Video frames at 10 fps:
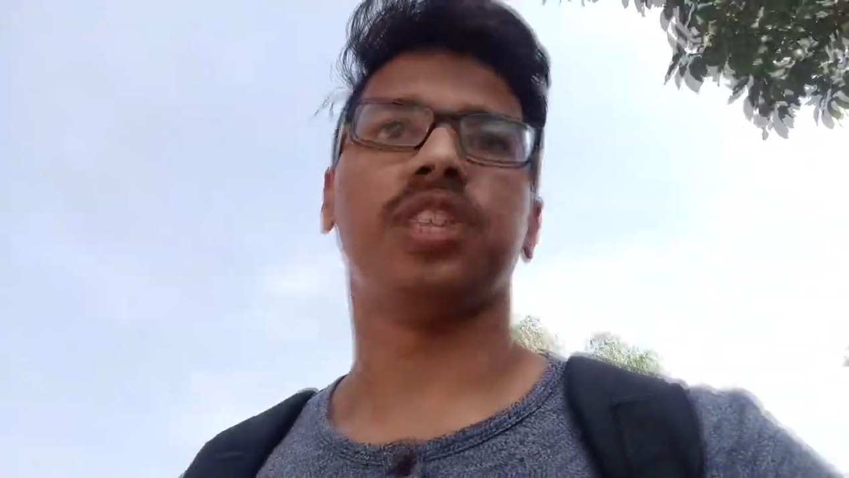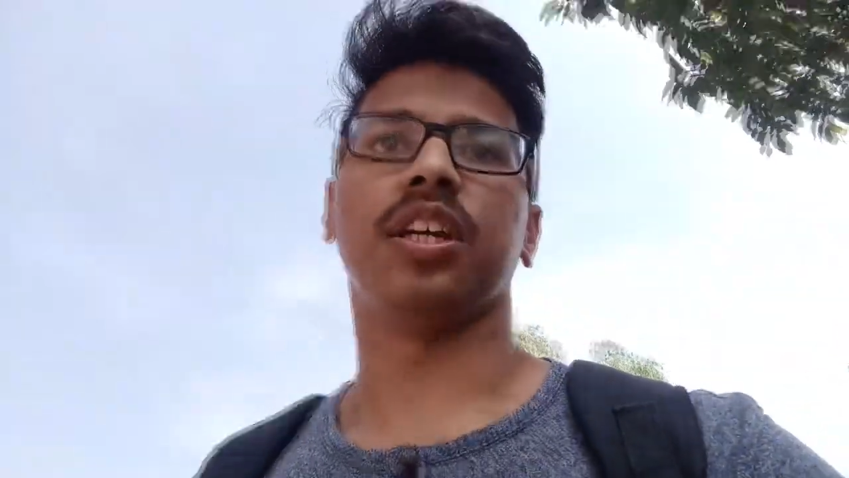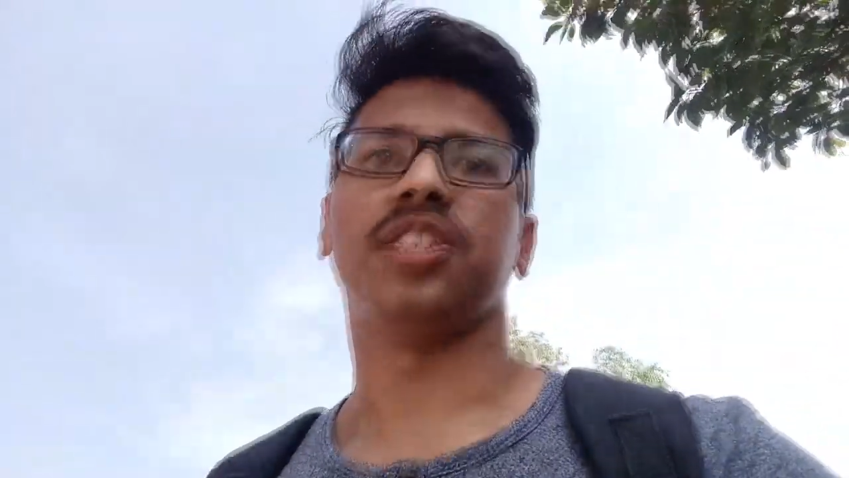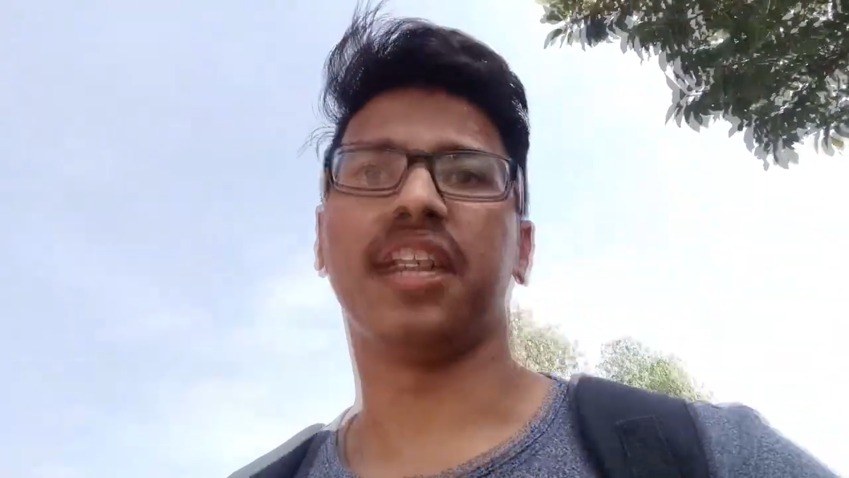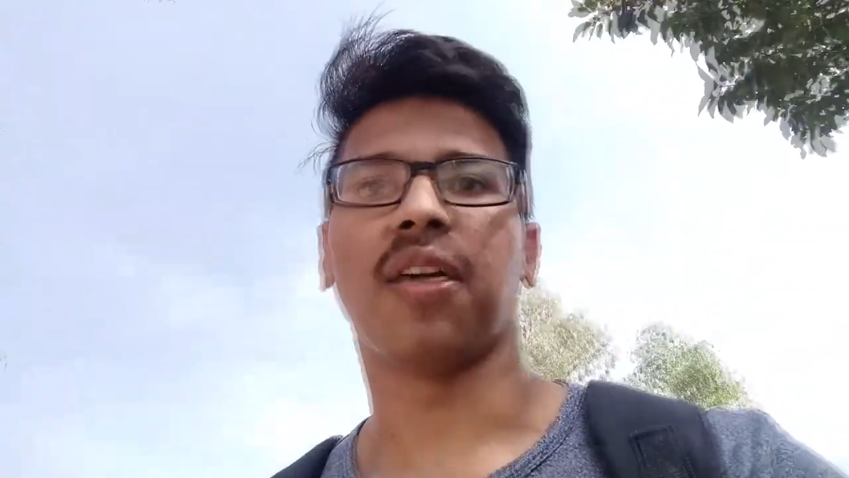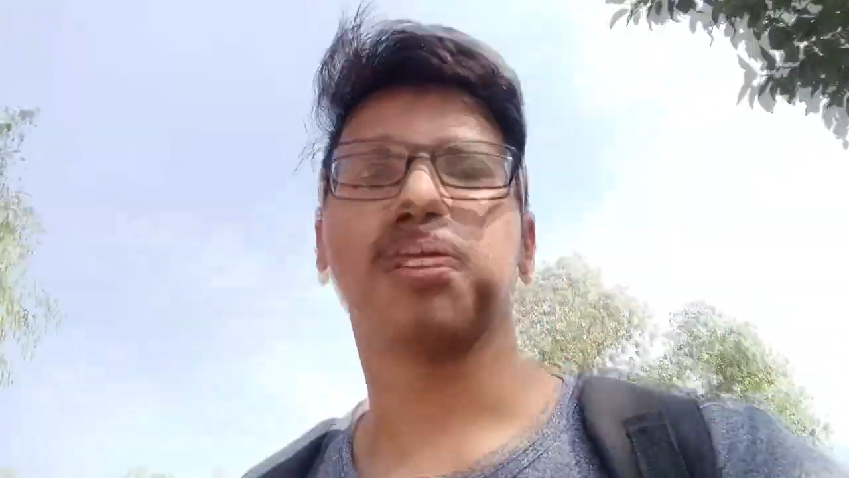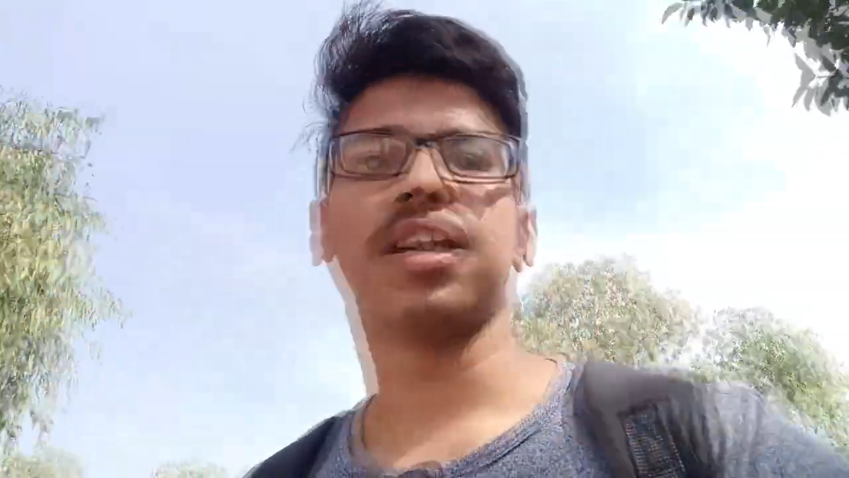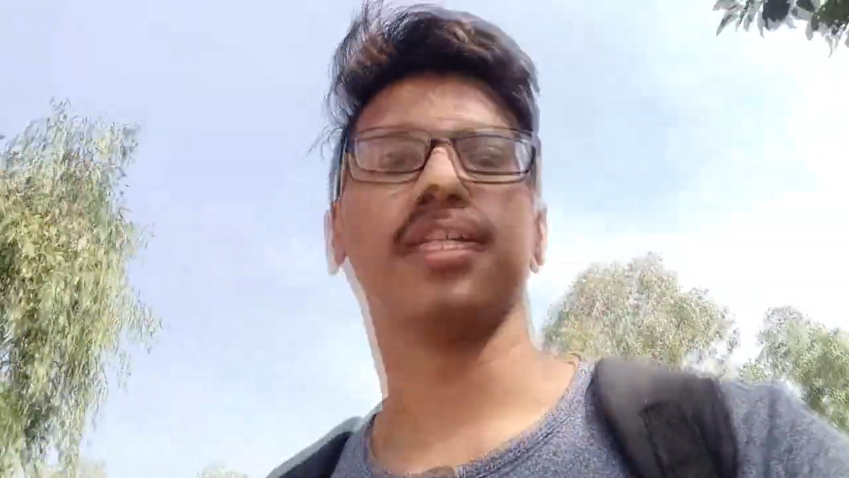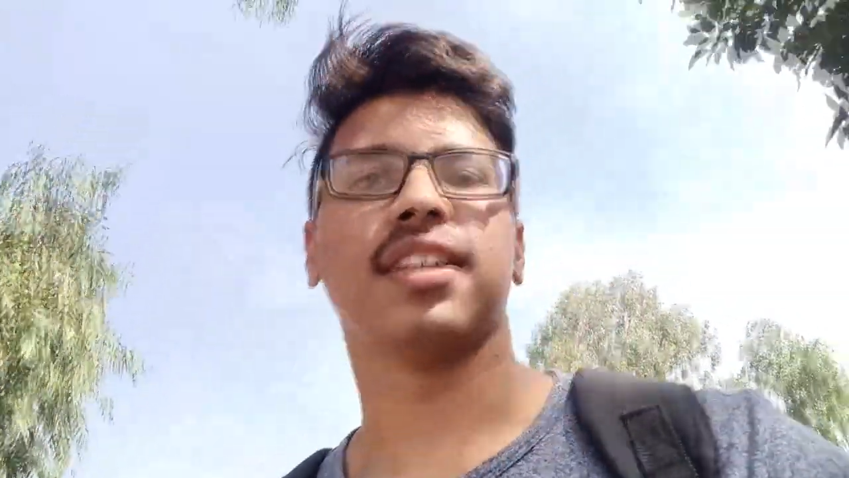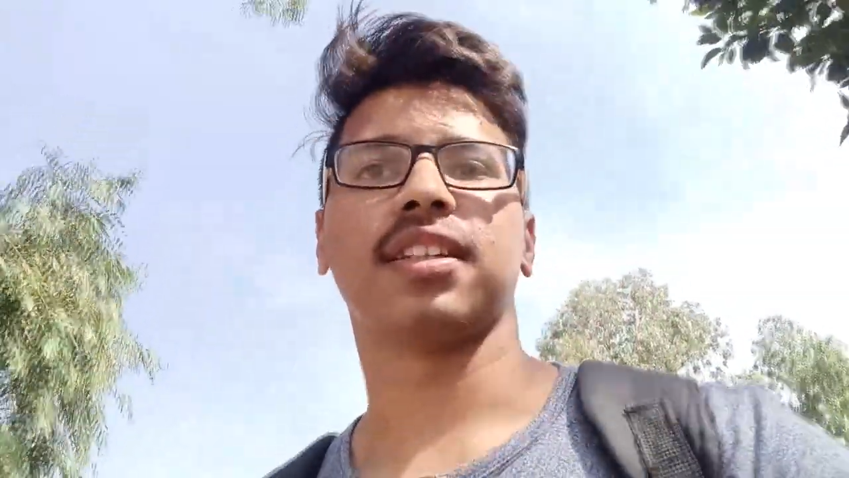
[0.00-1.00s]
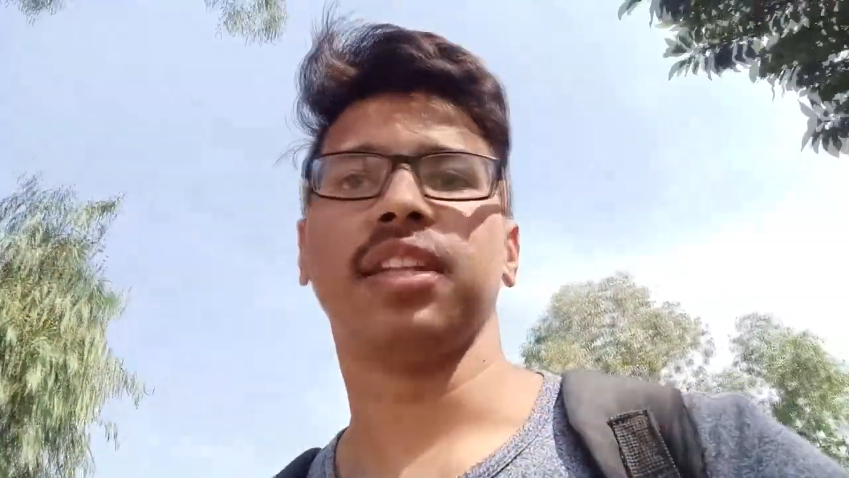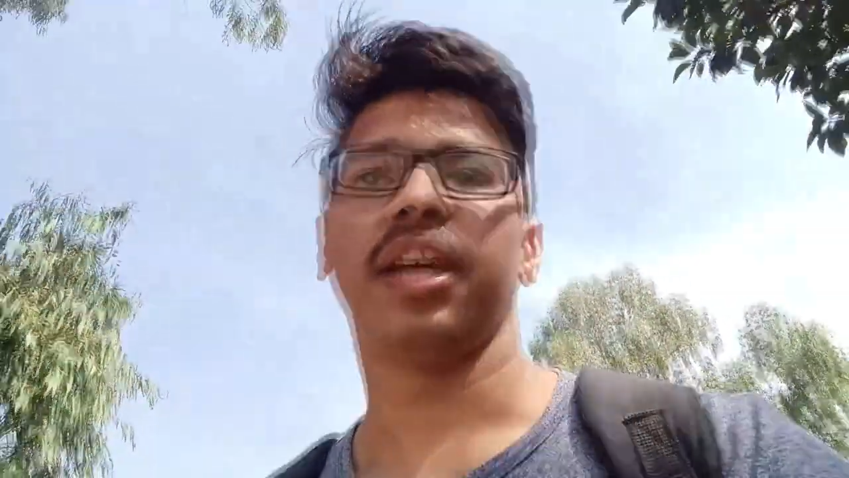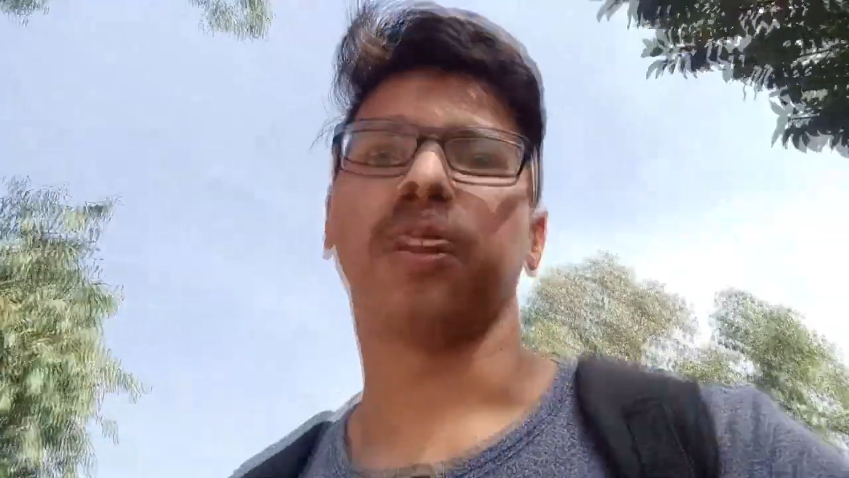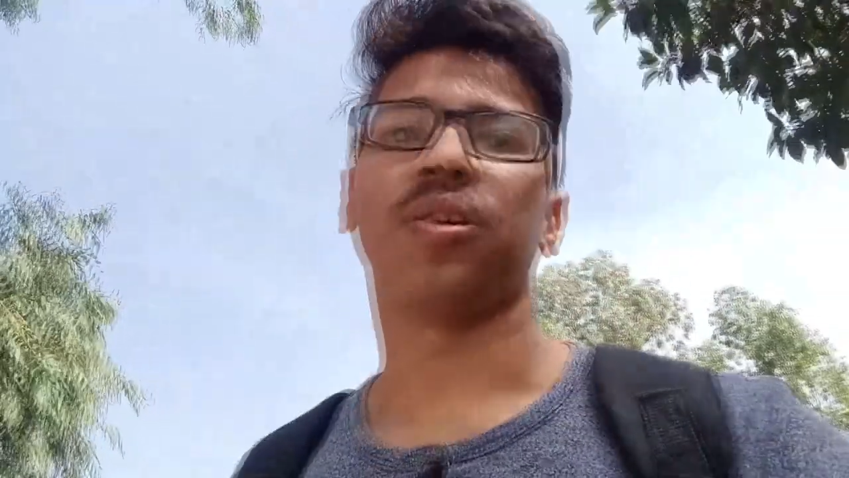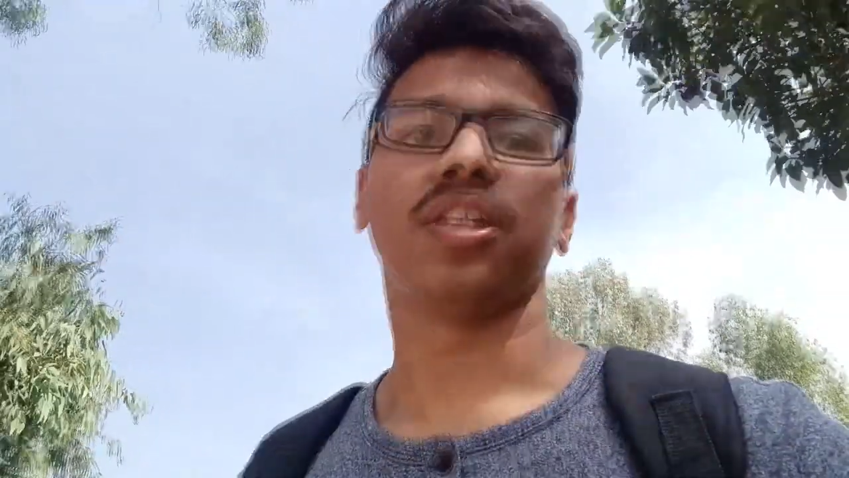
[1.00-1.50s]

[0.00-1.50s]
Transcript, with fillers: चेकआउट कर सकते हैं एक और